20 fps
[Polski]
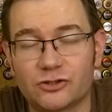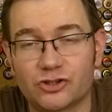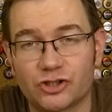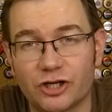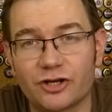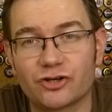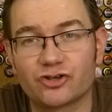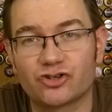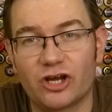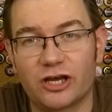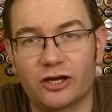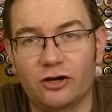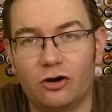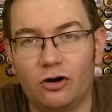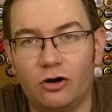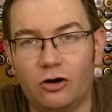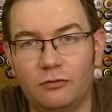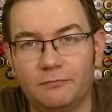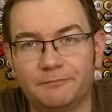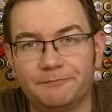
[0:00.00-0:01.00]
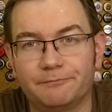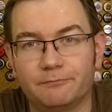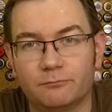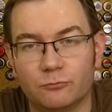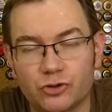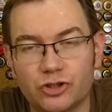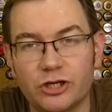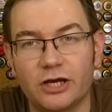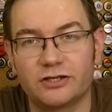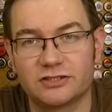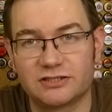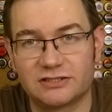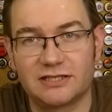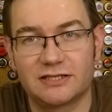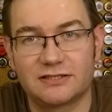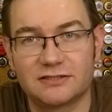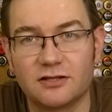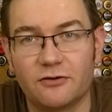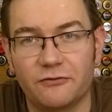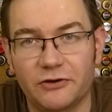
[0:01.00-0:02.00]
szerszego, musiałem się
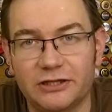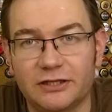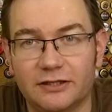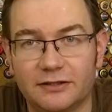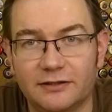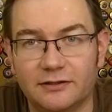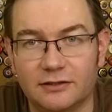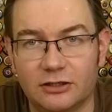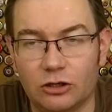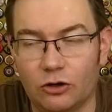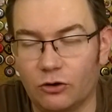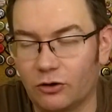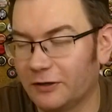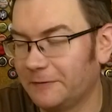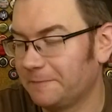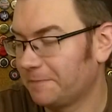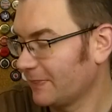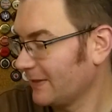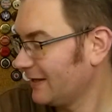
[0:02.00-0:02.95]
zdecydować na ten krok.